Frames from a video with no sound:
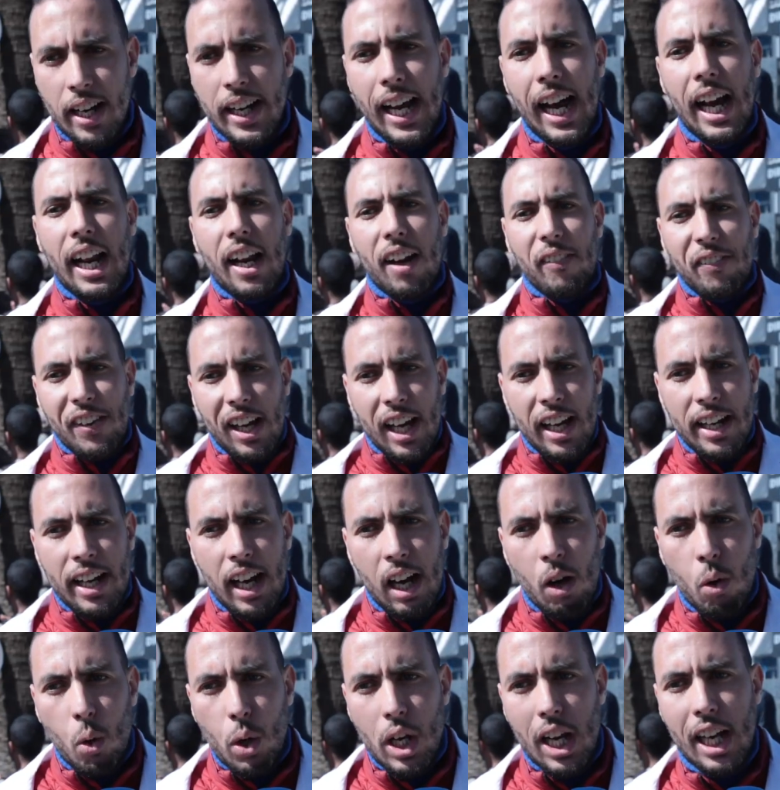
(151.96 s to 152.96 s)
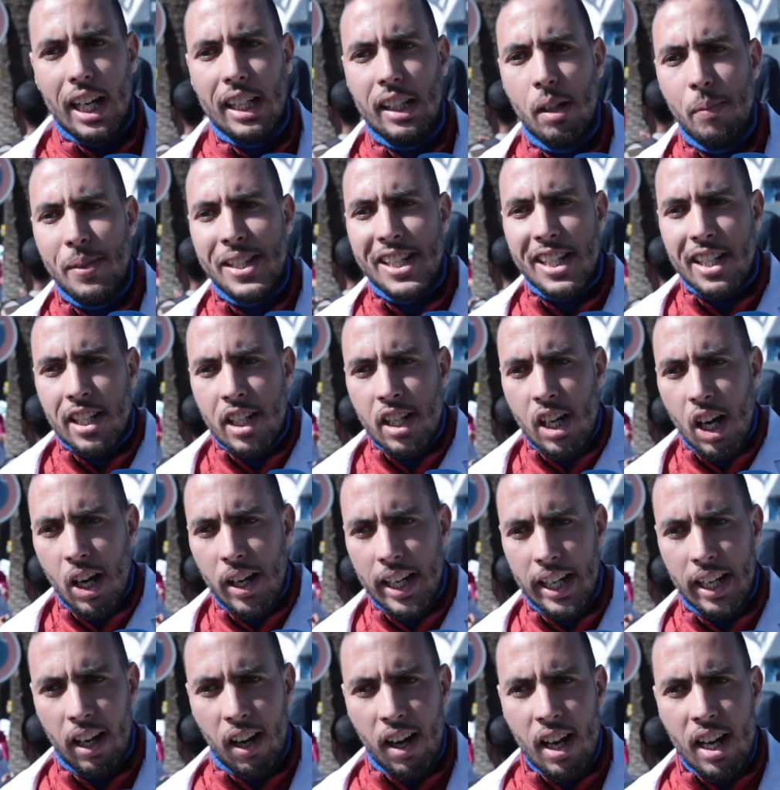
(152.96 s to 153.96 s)
نعرف انا اخويا خدمتي شنو
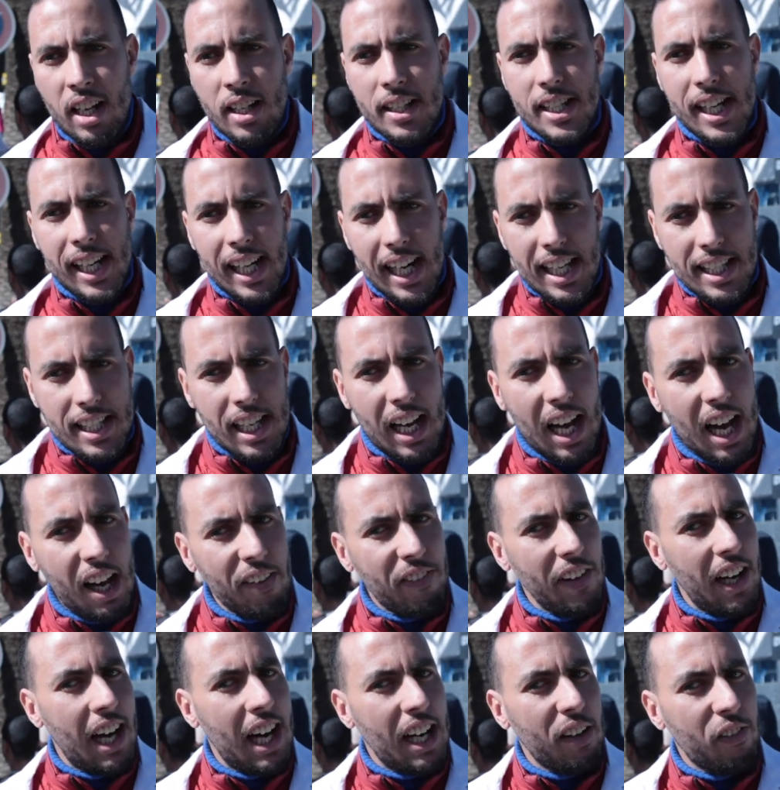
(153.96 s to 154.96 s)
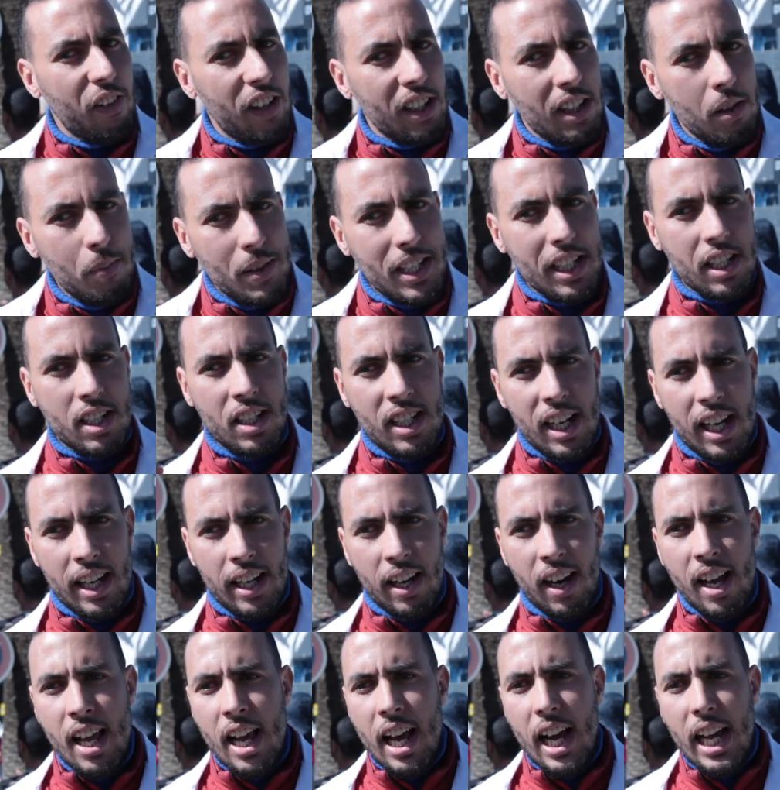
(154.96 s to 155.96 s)
هي انت كصحافي عارف خدمتك شنو
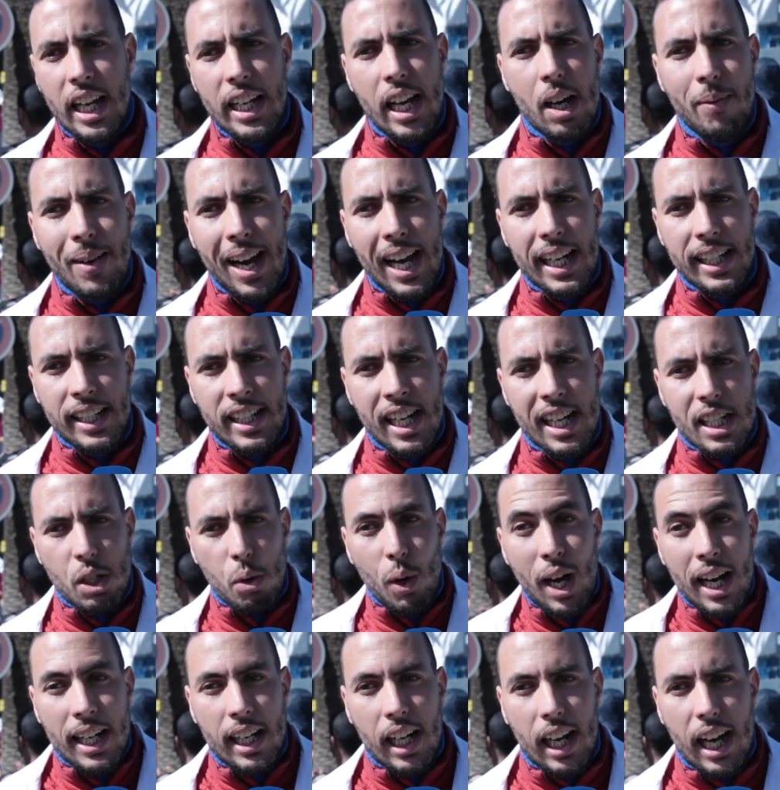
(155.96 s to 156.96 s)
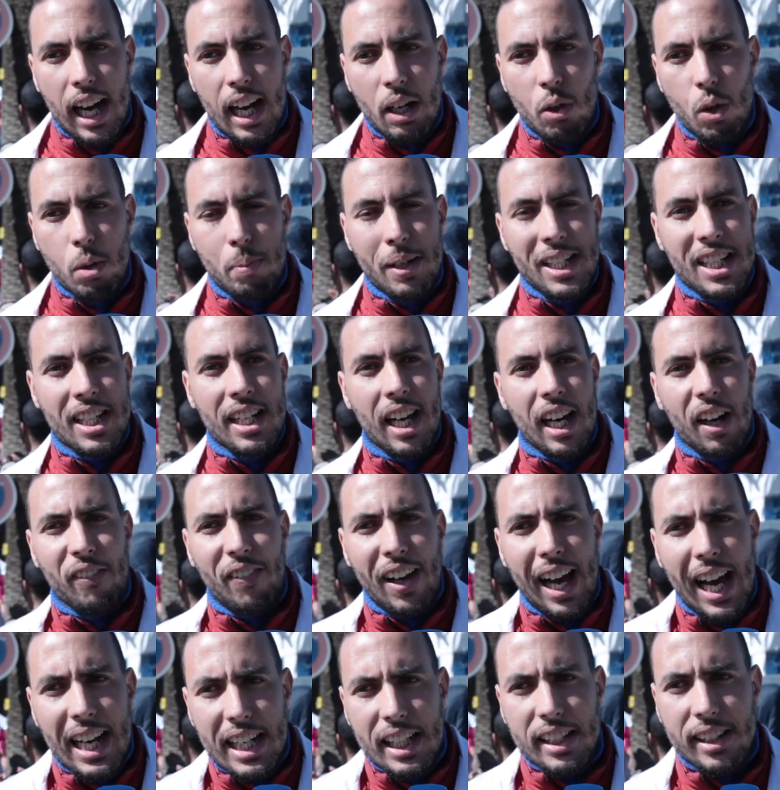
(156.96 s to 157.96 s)
هي حنا ما عندناش واحد القانون باش
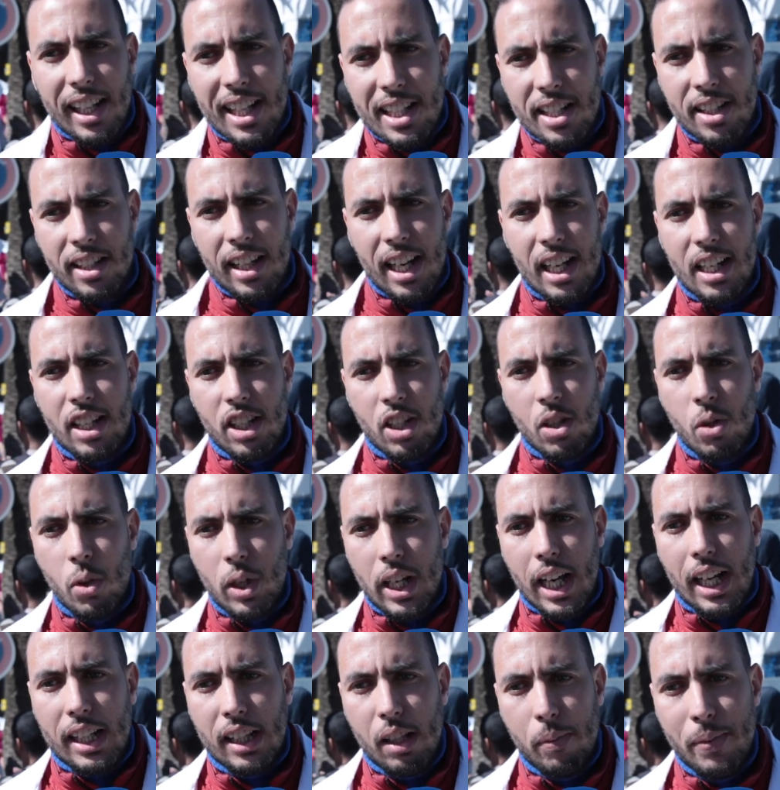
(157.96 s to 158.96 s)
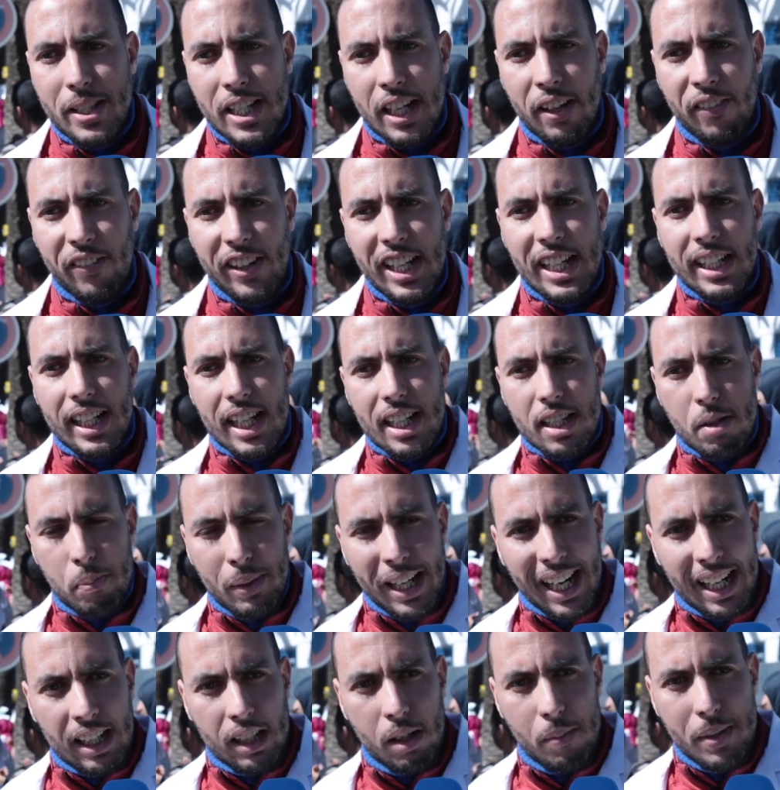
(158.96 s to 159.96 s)
نعرف لي طاش ديالي شنو هي خدمتي فين
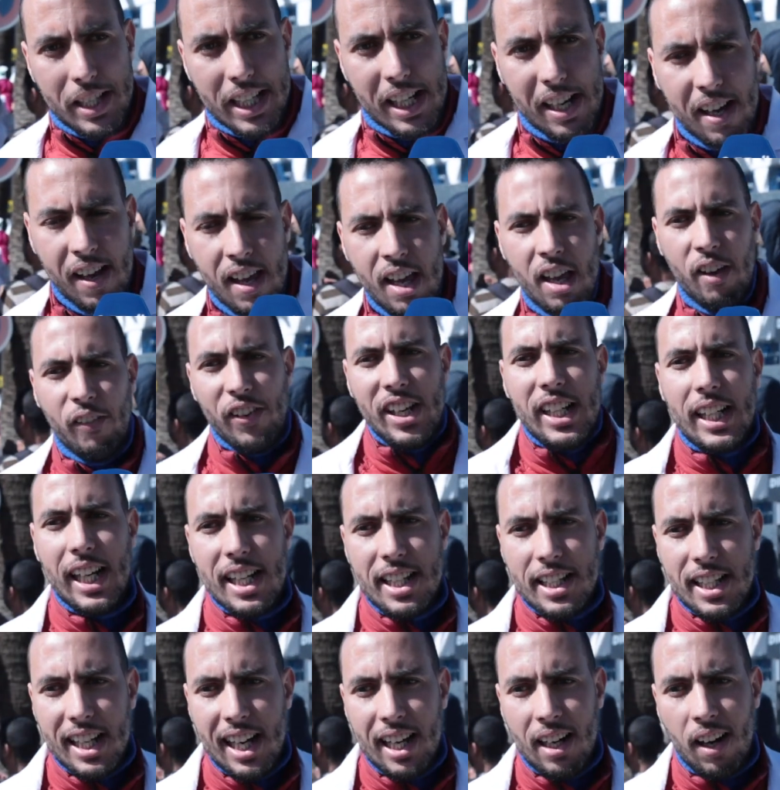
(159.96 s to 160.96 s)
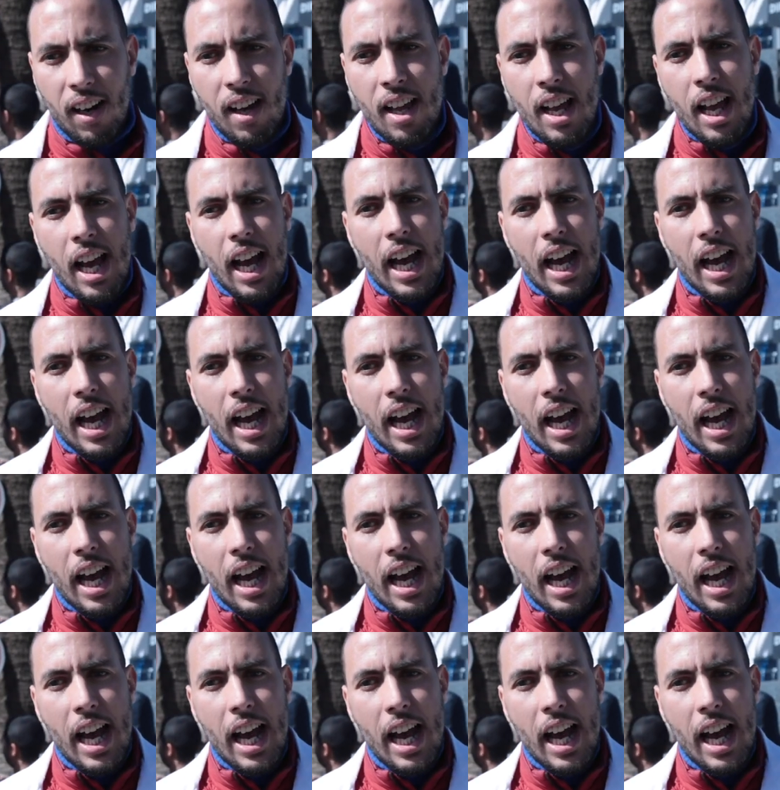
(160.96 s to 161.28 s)
كتبدا خدمتي فين كتسالى